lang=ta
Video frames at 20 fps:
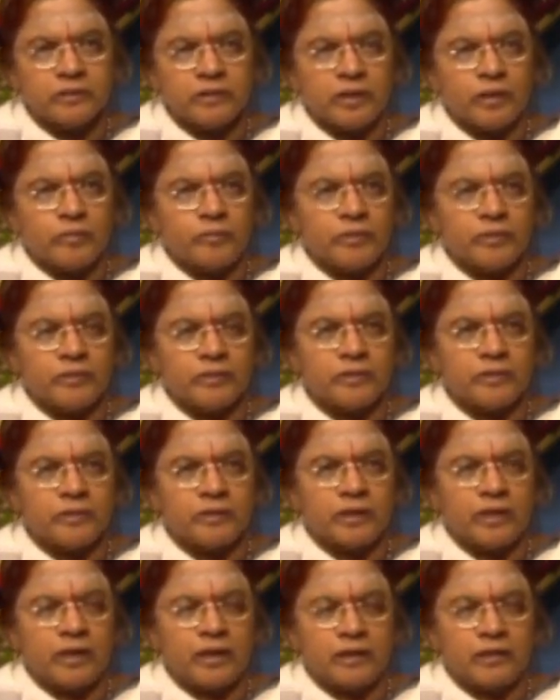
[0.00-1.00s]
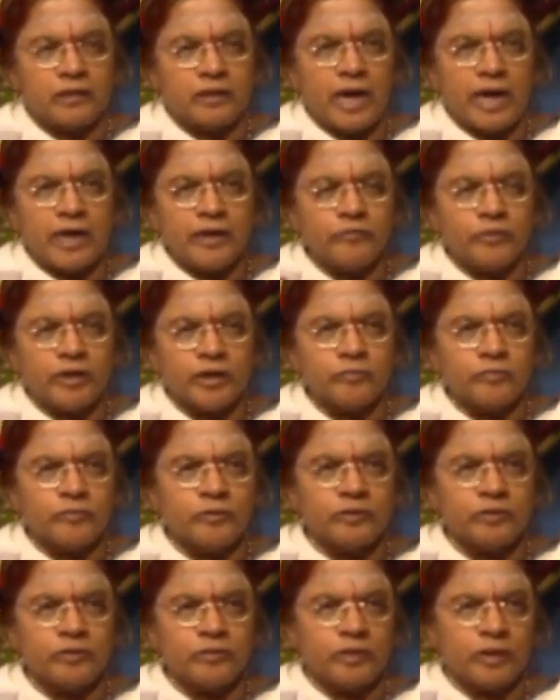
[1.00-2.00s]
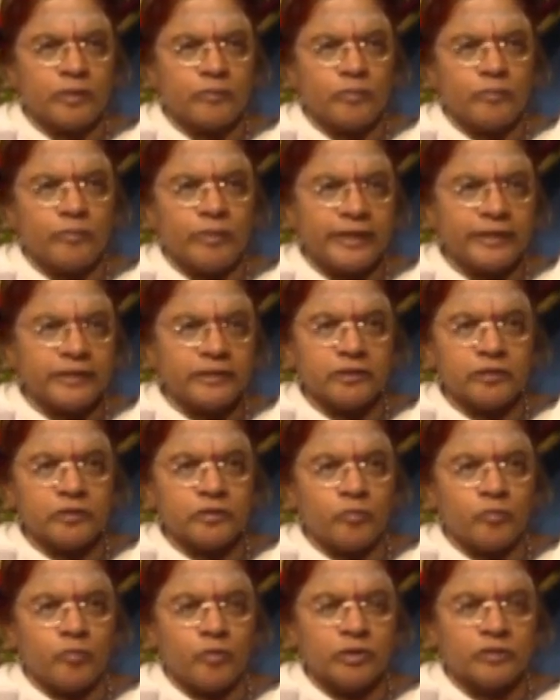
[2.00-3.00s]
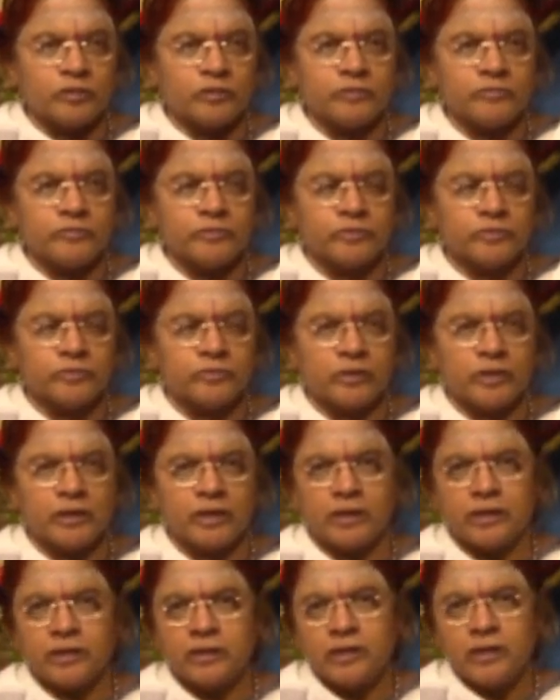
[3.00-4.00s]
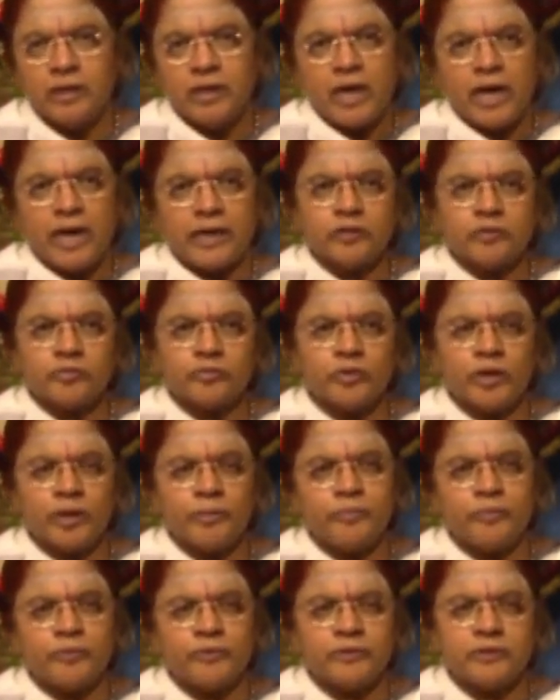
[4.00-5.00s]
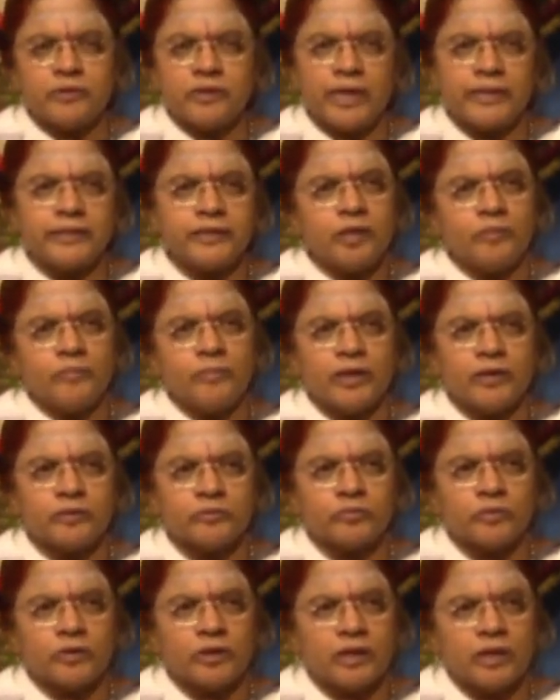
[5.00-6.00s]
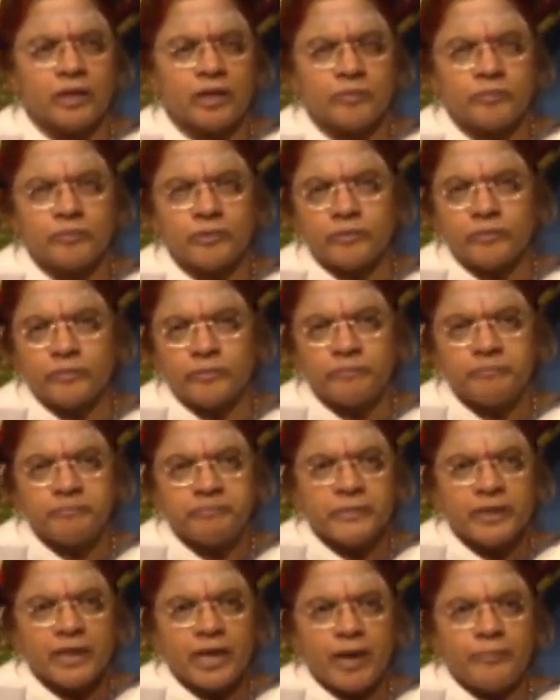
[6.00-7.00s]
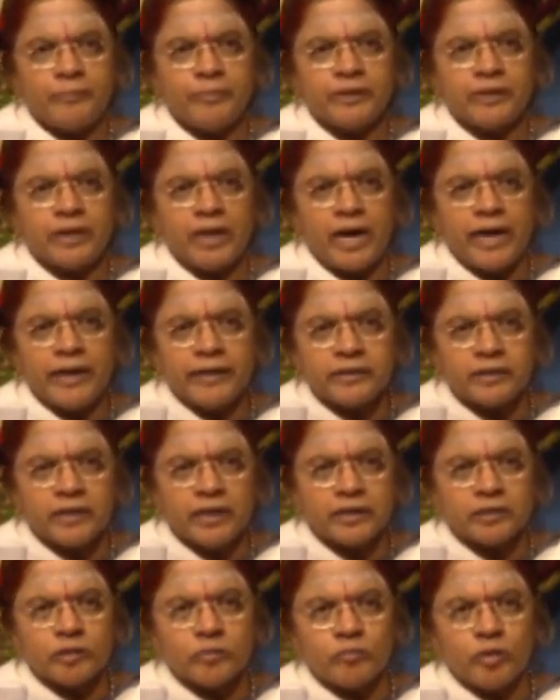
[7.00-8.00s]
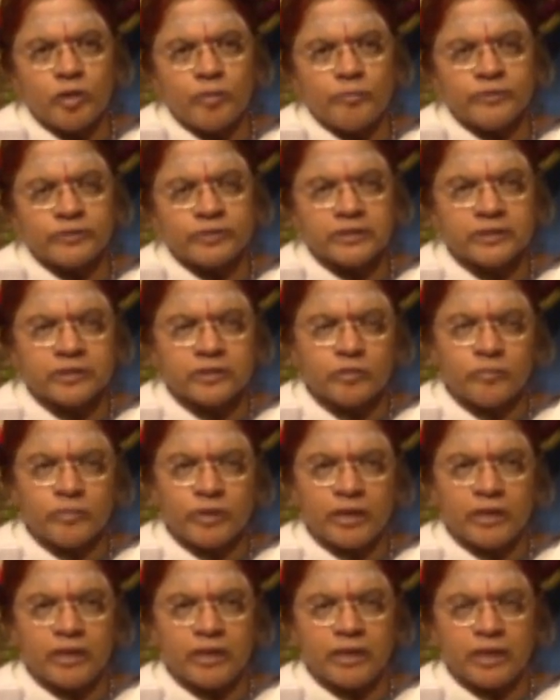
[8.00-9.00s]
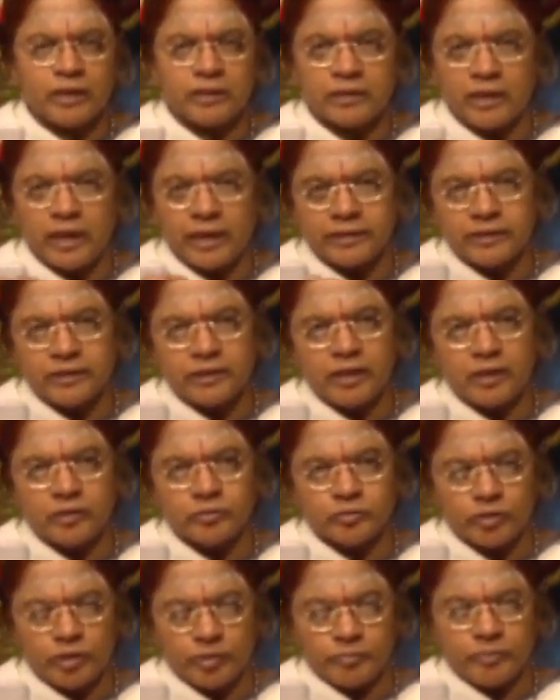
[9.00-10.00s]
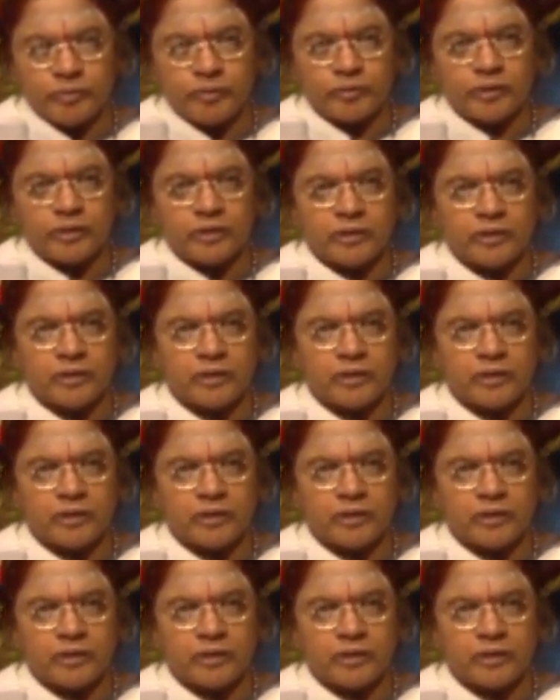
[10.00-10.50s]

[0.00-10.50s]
நம்ம நாய் வரும்போது நம்ம பயந்துக்கிட்டு ஓடணும்னு வச்சுக்கோங்க அந்த சுரப்பு வந்து அதிகமாக சுரக்க ஆரம்பிக்கும் அப்போ நாய்க்கு அந்த மோப்ப சக்தி மேலே அந்த அட்ரினல் சுரப்பியோடைய